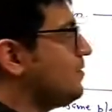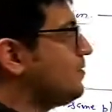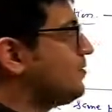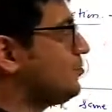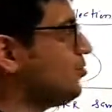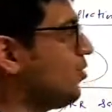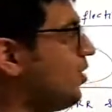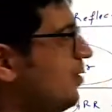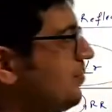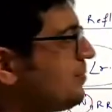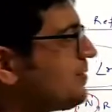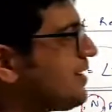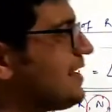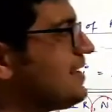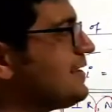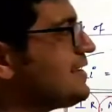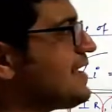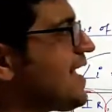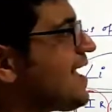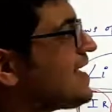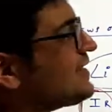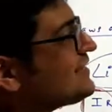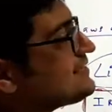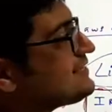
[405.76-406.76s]
तो हम कहेंगे
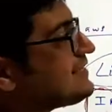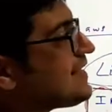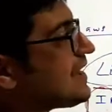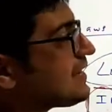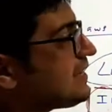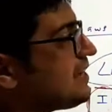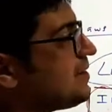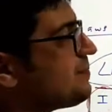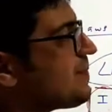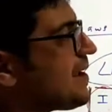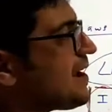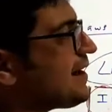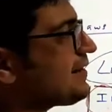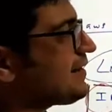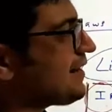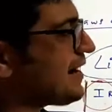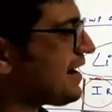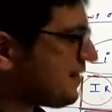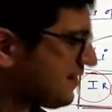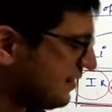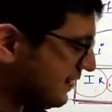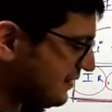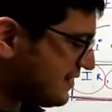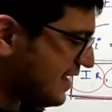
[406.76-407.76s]
एग्जैक्टली बैक
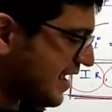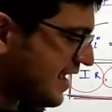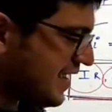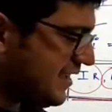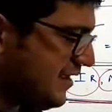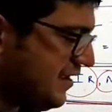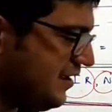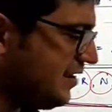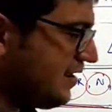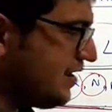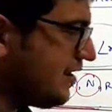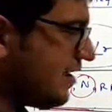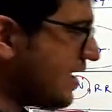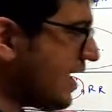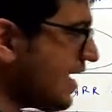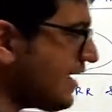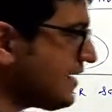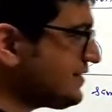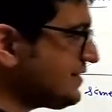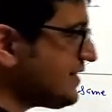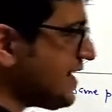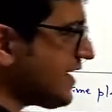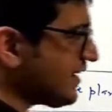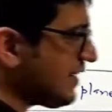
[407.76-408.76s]
ट्रैक कर जाएगी
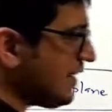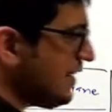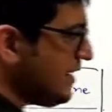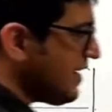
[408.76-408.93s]
एग्जैक्टली